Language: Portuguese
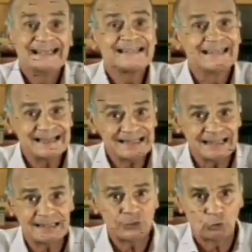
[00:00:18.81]
Se
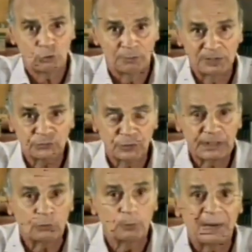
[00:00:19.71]
esses sintomas
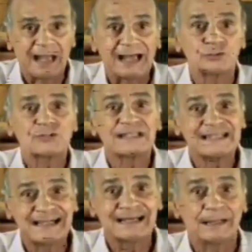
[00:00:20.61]
forem acompanhados de
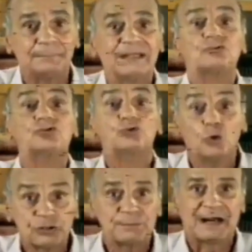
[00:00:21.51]
sangramento e dor